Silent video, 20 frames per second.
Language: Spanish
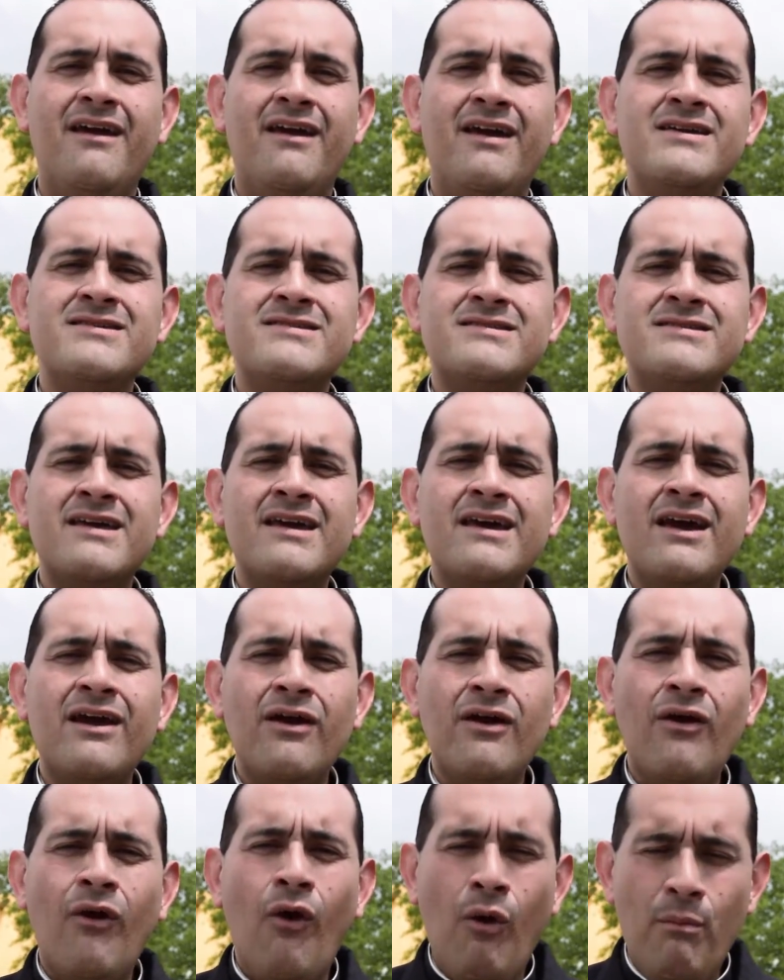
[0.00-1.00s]
Este
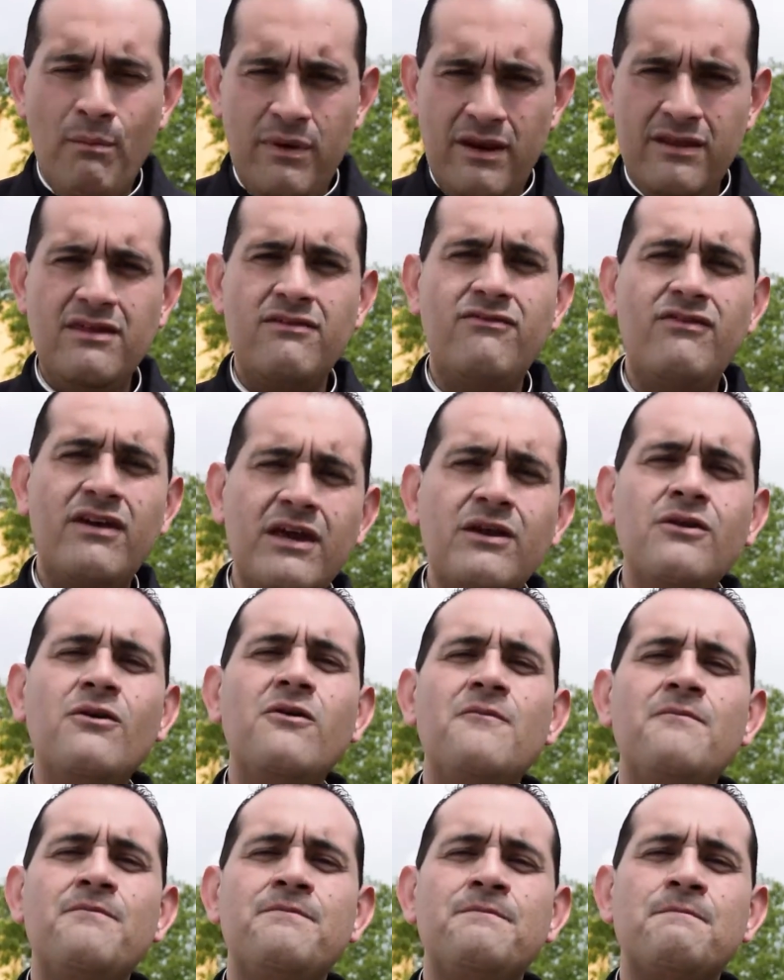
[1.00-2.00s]
hombre
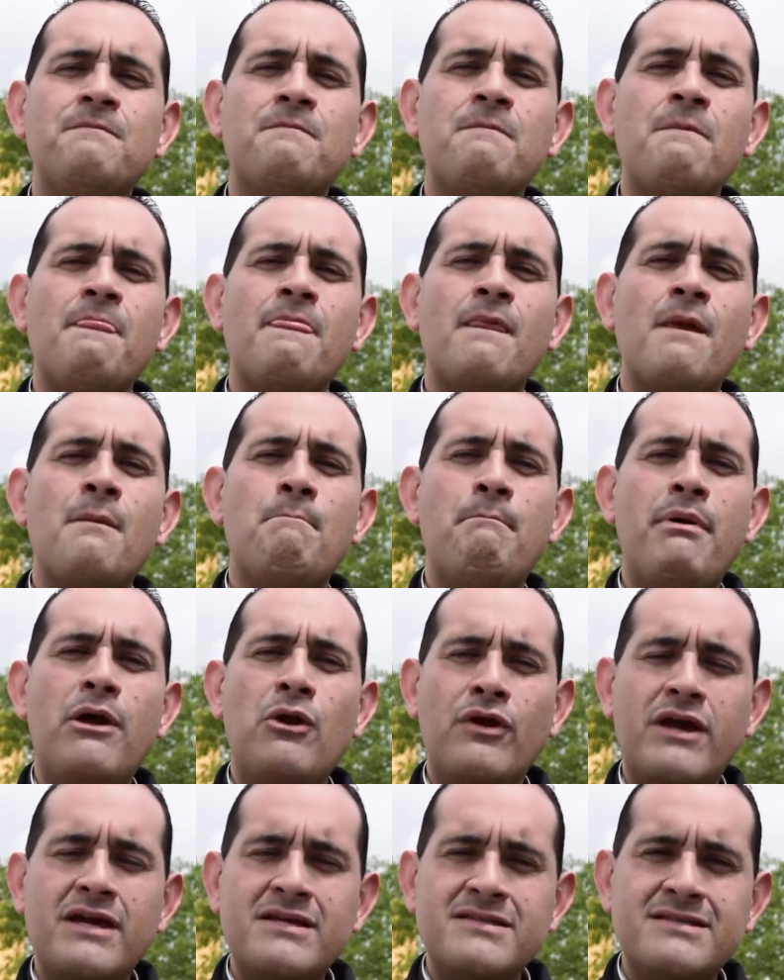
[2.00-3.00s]
divino,
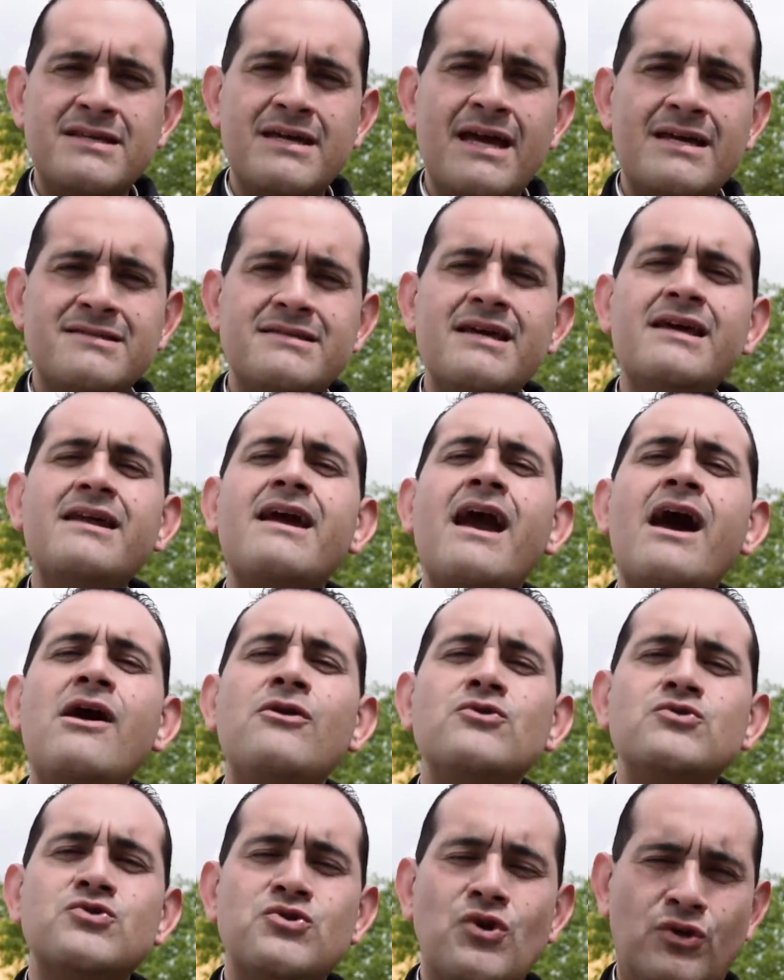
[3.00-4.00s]
pero que se acerca a
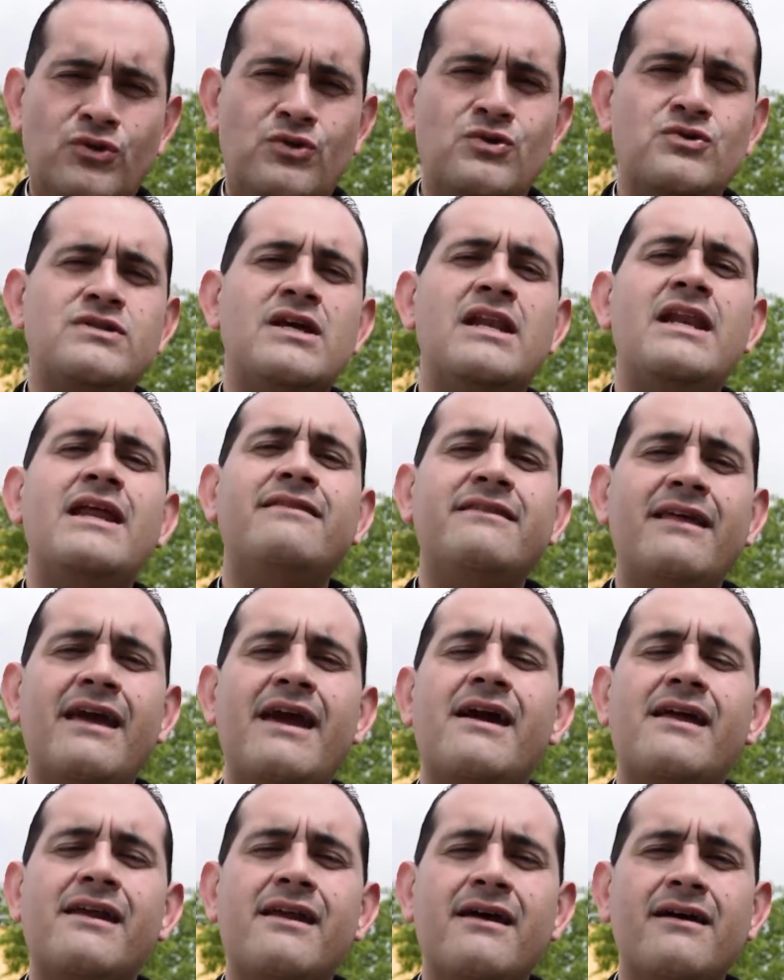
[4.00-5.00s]
nosotros en la
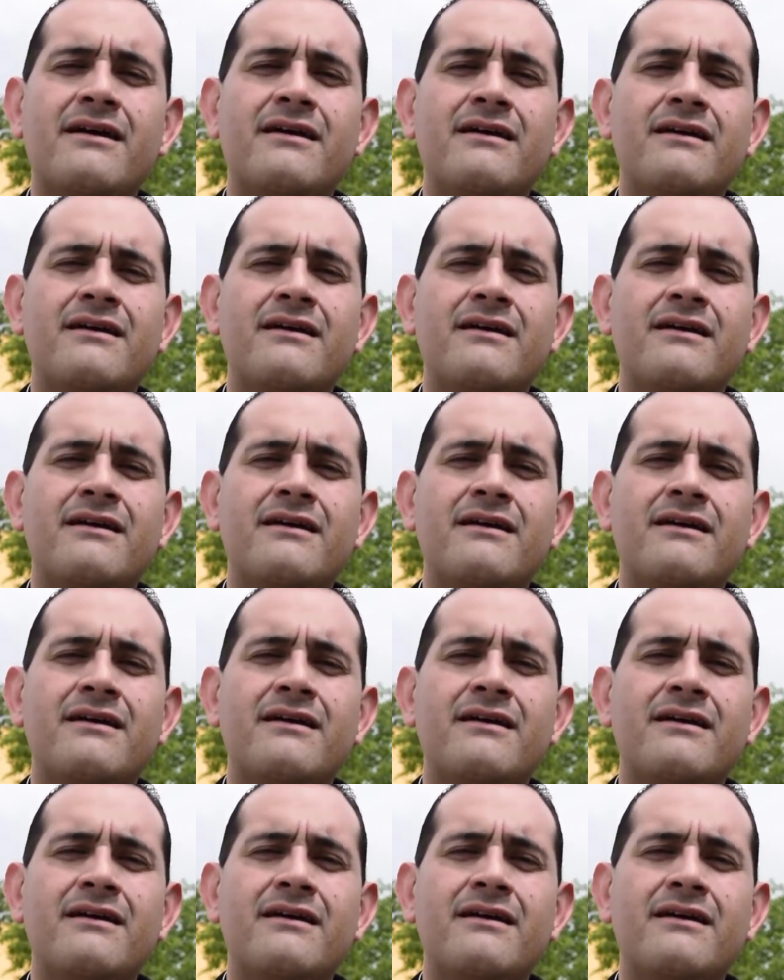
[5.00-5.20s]
tierra,